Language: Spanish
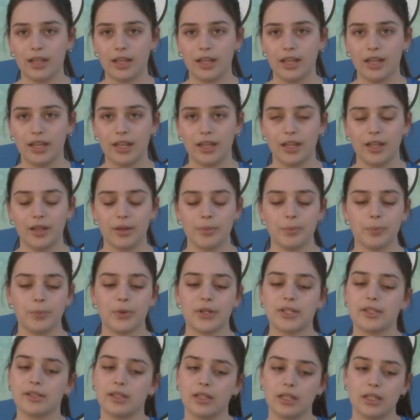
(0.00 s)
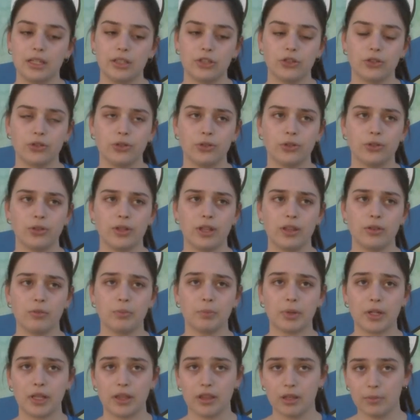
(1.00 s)
Em, pues sí, yo desde un
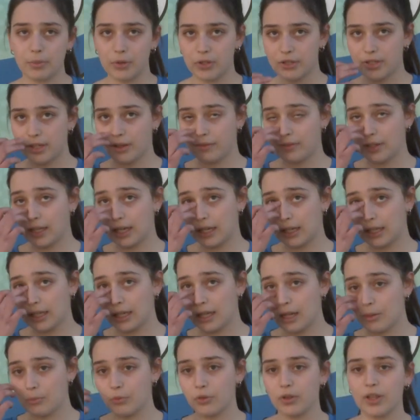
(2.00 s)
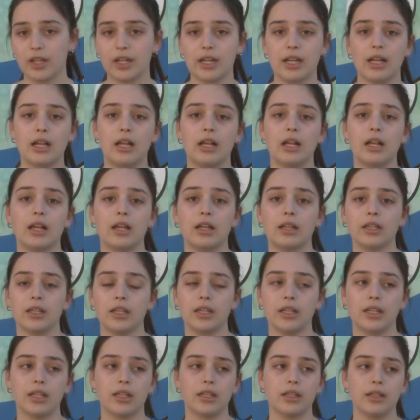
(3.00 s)
principio sabía que Almudena
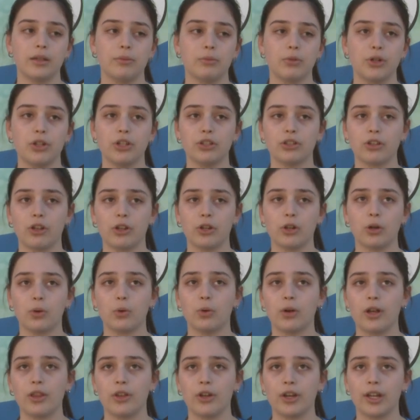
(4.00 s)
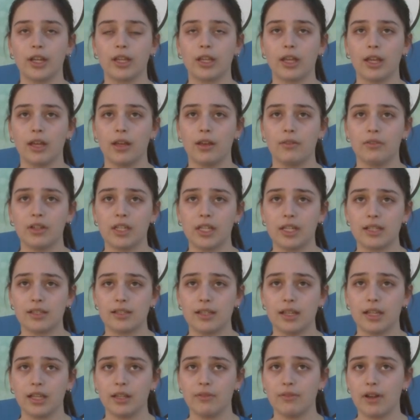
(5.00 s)
y, bueno, y todos los jugadores que
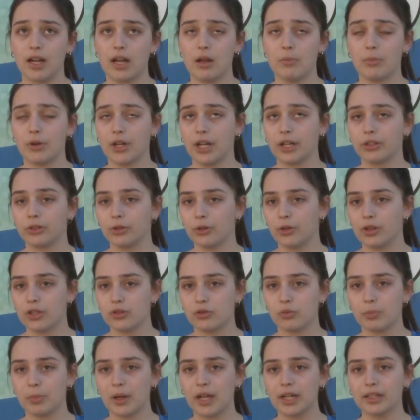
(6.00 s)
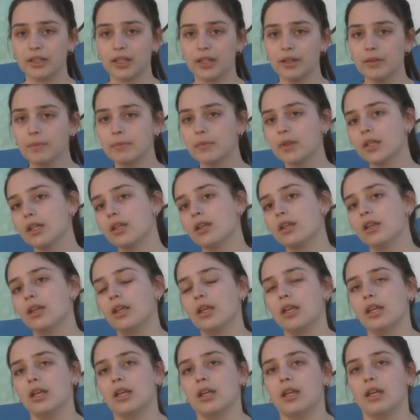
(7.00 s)
viniesen iban a poner todo de su parte
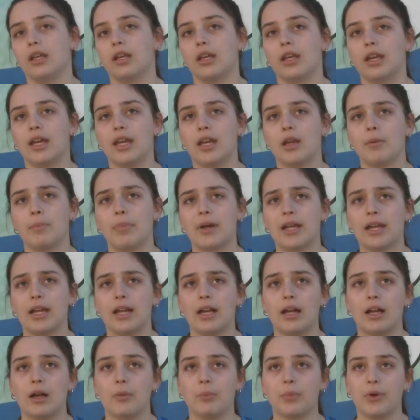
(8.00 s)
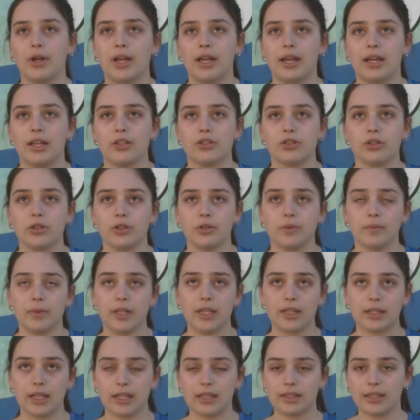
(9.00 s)
para pues eso,
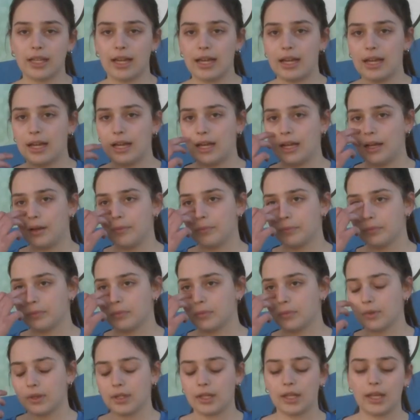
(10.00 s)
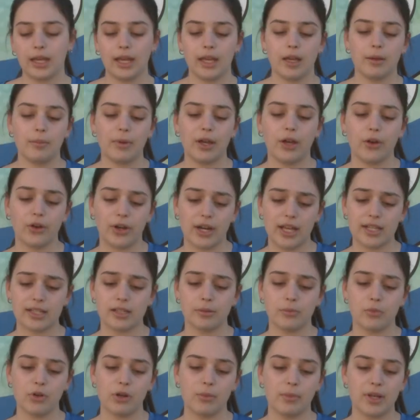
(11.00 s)
intentar que
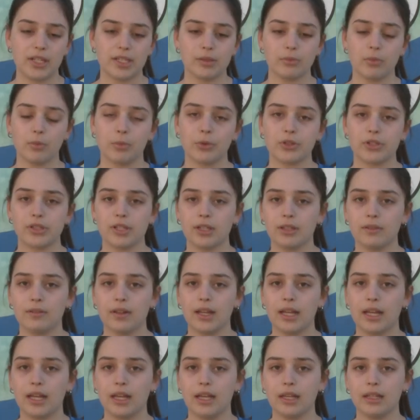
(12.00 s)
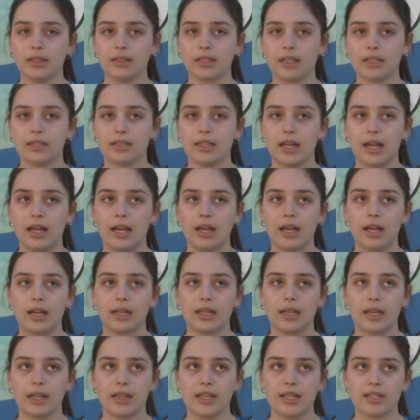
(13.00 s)
mejorásemos el máximo posible, intentar
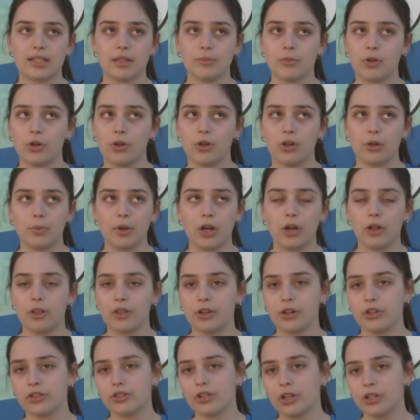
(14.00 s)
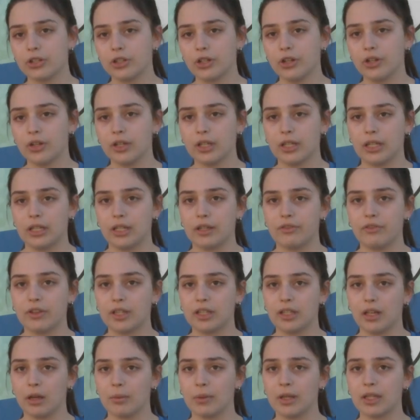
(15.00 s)
que diésemos lo mejor de nosotros y
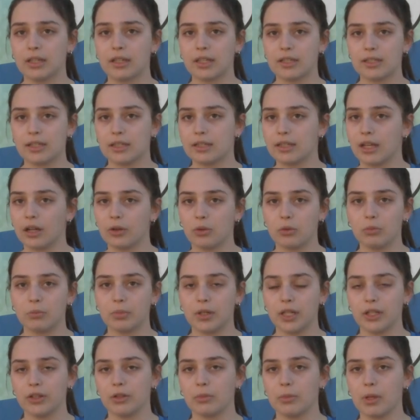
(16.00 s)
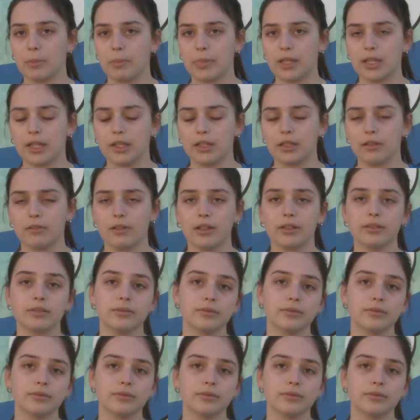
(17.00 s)
efectivamente se están cumpliendo mis expectativas.